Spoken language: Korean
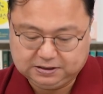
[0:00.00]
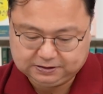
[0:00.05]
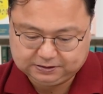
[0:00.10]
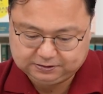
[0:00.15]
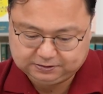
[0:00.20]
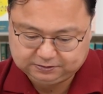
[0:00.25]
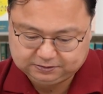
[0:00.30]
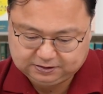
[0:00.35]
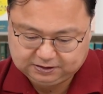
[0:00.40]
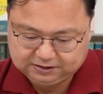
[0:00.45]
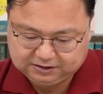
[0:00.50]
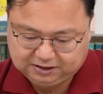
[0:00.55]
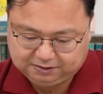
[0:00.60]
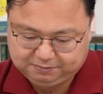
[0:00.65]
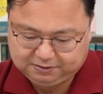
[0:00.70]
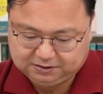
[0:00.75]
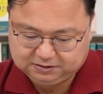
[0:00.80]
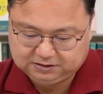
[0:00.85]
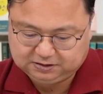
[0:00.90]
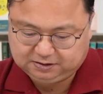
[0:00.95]
그렇게
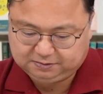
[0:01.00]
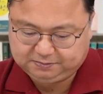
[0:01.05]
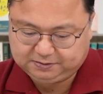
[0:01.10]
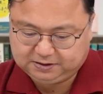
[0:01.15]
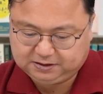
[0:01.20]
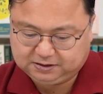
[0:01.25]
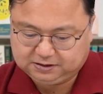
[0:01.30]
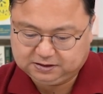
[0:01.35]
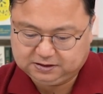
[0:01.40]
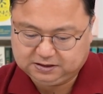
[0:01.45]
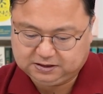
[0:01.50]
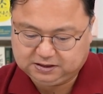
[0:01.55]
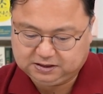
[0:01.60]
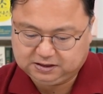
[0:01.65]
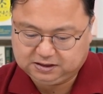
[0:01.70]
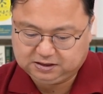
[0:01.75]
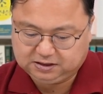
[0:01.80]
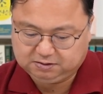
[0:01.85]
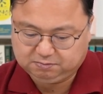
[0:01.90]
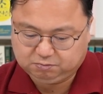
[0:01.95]
따박따박
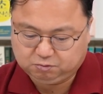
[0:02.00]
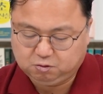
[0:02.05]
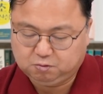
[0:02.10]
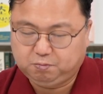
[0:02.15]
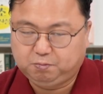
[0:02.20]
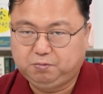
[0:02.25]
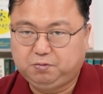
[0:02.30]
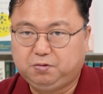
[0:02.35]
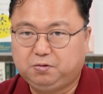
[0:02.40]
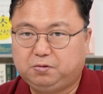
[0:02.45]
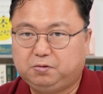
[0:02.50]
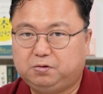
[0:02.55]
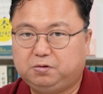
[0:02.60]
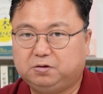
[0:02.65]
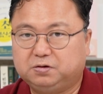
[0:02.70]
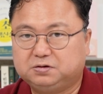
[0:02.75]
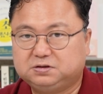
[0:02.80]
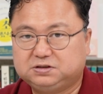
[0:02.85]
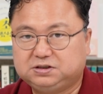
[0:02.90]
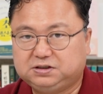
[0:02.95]
이 목표
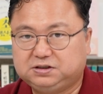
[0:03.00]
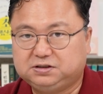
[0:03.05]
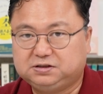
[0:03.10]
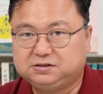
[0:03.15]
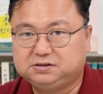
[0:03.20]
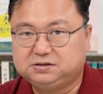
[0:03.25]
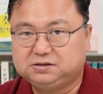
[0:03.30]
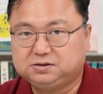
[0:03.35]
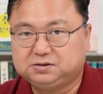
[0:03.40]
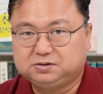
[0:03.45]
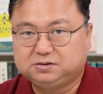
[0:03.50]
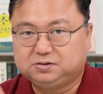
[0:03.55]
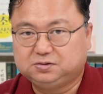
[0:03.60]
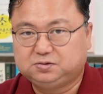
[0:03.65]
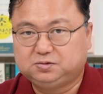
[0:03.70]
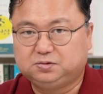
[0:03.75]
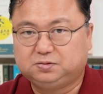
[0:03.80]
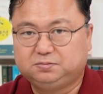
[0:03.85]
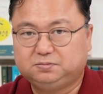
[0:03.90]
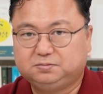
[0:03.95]
어치를
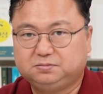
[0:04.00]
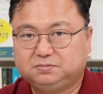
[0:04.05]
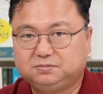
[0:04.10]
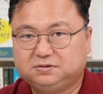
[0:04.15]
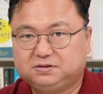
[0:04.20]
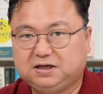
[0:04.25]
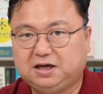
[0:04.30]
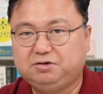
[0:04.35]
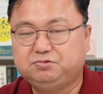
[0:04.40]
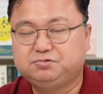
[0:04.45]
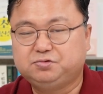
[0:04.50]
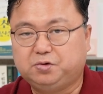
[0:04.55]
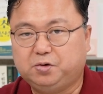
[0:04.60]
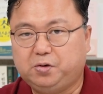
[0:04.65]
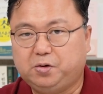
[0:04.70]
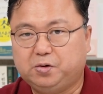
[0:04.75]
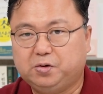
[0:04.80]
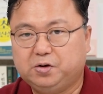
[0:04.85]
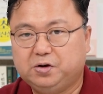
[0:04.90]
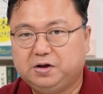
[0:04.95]
좀
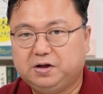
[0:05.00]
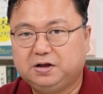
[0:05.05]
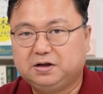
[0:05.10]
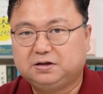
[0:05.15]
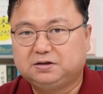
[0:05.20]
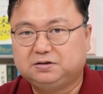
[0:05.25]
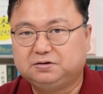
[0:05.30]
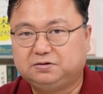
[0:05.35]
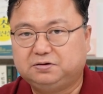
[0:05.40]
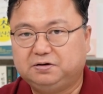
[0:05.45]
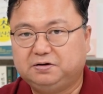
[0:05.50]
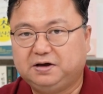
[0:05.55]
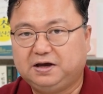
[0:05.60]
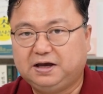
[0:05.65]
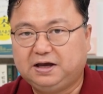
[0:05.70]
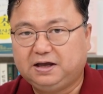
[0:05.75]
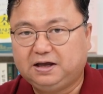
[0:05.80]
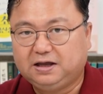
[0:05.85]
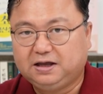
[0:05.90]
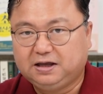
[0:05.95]
세우고
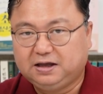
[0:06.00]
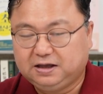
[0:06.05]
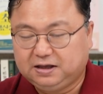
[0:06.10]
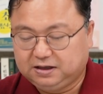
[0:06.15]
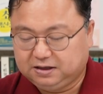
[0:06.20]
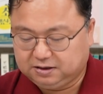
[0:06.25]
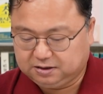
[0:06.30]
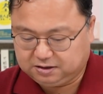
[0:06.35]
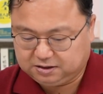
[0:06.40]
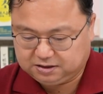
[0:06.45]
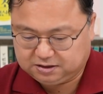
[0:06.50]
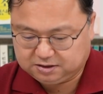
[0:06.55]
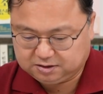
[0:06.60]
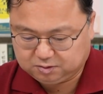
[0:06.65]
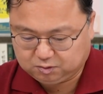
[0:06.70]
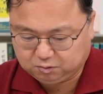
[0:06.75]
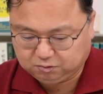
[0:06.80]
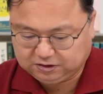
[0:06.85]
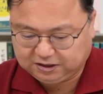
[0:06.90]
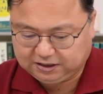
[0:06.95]
그거에 어,
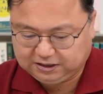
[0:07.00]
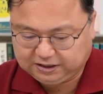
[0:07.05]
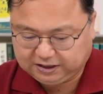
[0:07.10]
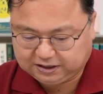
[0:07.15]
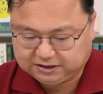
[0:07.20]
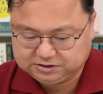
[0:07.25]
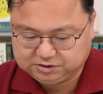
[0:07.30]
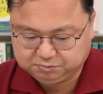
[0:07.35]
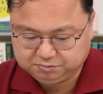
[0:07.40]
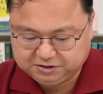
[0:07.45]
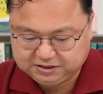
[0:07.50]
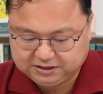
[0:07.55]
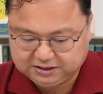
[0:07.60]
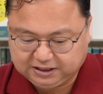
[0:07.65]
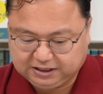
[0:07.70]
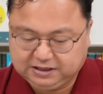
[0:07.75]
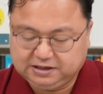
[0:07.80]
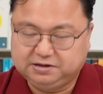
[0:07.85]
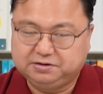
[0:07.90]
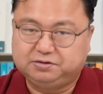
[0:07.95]
도달할 때까지 좀
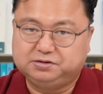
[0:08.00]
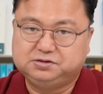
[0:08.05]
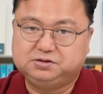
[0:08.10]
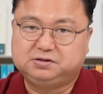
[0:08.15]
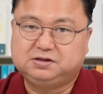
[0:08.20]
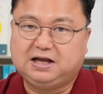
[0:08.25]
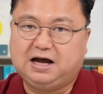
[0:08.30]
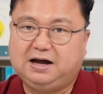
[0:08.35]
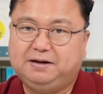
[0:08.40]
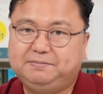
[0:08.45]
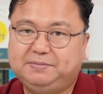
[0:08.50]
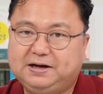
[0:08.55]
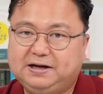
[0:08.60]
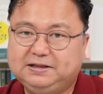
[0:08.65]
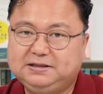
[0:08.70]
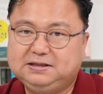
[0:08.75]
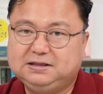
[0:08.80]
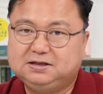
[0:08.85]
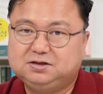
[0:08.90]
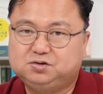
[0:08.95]
기다리는 거죠.
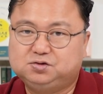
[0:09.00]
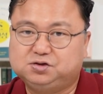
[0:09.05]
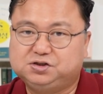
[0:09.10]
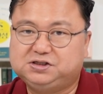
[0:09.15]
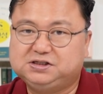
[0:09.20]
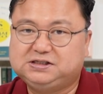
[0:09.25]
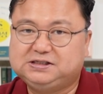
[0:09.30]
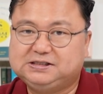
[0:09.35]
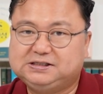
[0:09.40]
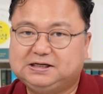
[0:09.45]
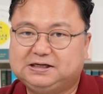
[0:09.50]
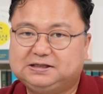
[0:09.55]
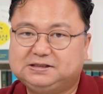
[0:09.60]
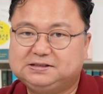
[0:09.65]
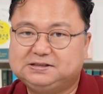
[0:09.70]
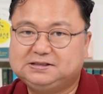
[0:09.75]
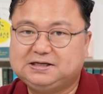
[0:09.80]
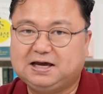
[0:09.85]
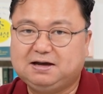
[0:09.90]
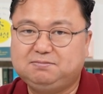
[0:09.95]
다만 주식
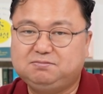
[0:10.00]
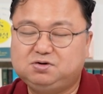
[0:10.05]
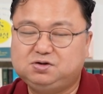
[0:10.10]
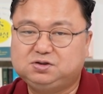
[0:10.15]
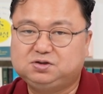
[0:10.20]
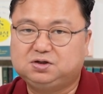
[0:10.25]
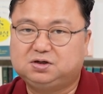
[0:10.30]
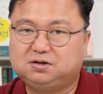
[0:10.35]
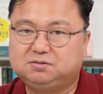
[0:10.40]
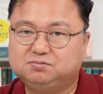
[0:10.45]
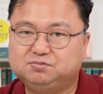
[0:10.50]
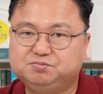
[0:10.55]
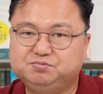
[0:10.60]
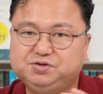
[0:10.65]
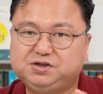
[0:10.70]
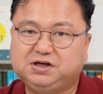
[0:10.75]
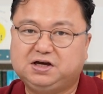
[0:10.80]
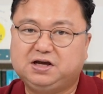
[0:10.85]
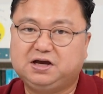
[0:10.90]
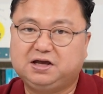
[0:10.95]
시장은 생물처럼
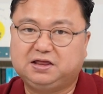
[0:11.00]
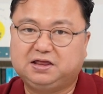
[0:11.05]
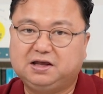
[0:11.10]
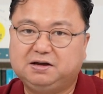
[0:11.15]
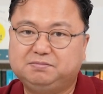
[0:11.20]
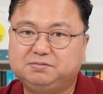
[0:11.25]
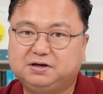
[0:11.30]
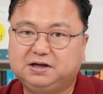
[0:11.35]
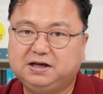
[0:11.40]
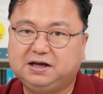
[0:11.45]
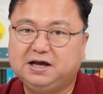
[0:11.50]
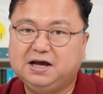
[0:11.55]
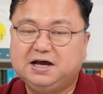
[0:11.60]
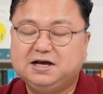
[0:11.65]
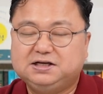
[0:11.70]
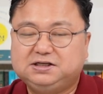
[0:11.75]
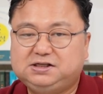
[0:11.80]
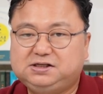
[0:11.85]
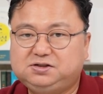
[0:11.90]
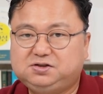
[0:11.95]
움직이기 때문에
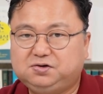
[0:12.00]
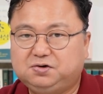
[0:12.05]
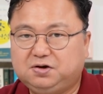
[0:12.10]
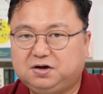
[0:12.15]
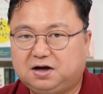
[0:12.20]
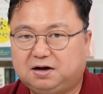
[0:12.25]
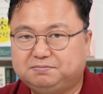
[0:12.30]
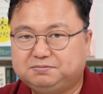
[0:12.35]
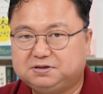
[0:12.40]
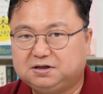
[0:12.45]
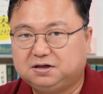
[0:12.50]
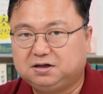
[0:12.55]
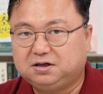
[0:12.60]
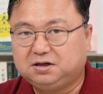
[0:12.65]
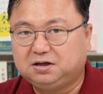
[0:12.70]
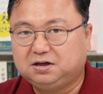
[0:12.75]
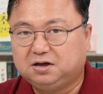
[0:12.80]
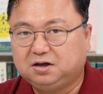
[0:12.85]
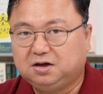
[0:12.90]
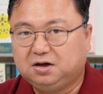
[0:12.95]
실적이
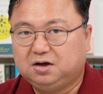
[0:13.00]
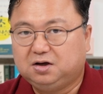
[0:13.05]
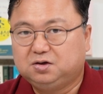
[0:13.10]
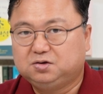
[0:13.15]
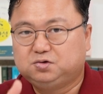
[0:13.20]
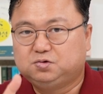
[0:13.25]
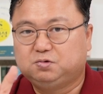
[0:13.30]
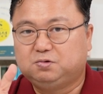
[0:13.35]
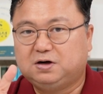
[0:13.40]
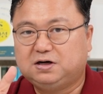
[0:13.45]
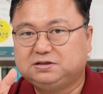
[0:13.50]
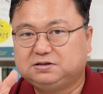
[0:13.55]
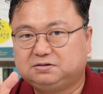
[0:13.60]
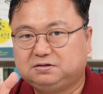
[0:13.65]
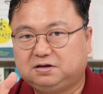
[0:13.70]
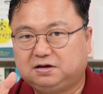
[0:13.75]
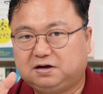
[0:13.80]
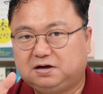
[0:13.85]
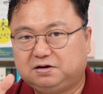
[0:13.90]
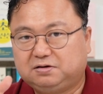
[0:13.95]
갑자기
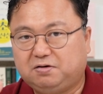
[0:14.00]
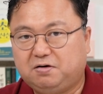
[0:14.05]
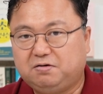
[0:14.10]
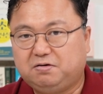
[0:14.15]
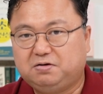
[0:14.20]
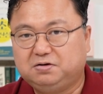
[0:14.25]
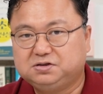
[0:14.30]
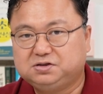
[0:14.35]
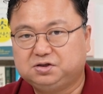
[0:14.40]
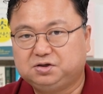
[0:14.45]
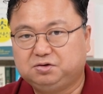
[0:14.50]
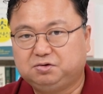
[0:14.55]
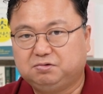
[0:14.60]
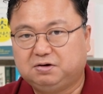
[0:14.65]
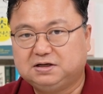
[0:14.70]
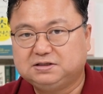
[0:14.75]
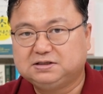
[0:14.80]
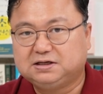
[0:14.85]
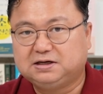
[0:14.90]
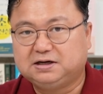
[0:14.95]
좋아졌다가 꺾어지기도
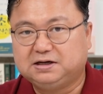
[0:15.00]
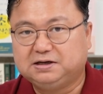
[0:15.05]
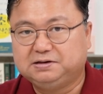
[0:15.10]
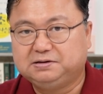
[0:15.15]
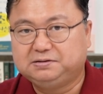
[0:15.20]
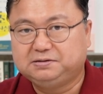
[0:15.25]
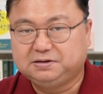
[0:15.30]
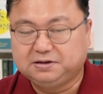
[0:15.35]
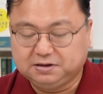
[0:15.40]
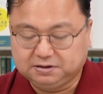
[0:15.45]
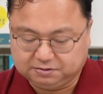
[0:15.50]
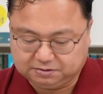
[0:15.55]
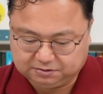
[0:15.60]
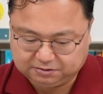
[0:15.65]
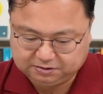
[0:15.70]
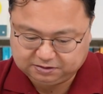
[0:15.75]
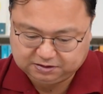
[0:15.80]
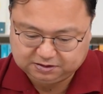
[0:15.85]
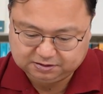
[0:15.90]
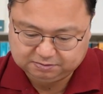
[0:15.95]
하잖아요.
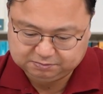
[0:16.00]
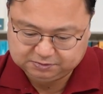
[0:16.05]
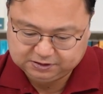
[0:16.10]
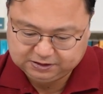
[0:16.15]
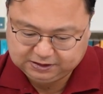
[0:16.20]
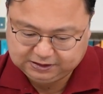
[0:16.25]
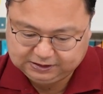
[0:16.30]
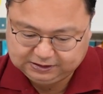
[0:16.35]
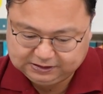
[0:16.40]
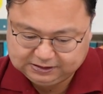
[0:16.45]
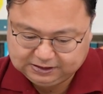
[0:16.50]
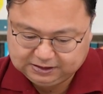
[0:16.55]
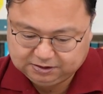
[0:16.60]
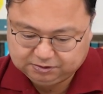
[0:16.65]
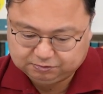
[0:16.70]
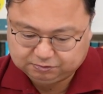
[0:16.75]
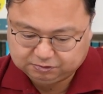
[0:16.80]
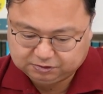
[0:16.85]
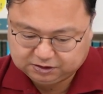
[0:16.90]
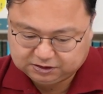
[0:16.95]
그렇기 때문에
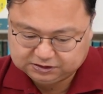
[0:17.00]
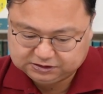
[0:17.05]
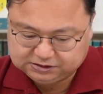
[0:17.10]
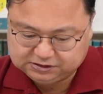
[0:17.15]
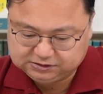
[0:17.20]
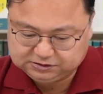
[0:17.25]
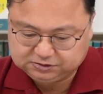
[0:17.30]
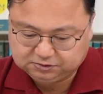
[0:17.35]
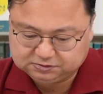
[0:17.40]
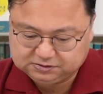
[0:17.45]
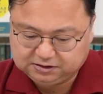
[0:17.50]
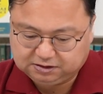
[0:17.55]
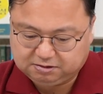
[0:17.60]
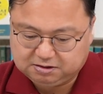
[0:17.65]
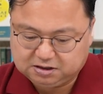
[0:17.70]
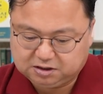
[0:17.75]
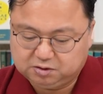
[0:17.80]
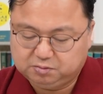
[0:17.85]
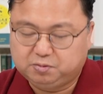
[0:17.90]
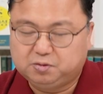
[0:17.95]
우리가 실적 상황을